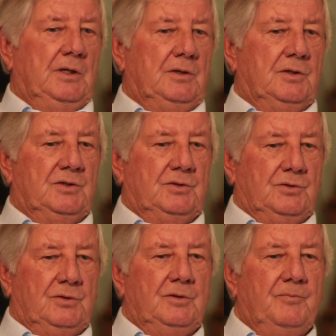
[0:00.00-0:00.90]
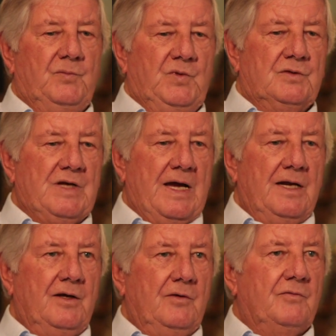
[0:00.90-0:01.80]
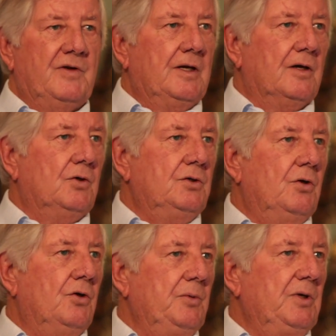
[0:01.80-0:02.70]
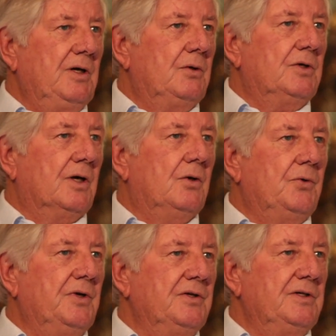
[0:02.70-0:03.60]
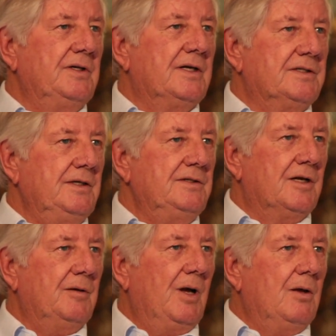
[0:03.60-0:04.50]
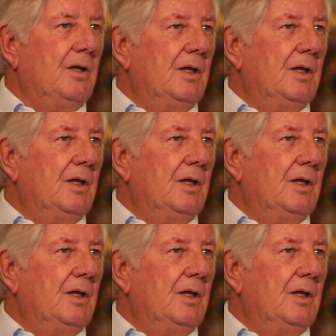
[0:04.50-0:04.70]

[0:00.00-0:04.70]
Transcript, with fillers: dass diese Heiler weder gottgläubiger oder klüger sind als ich selber,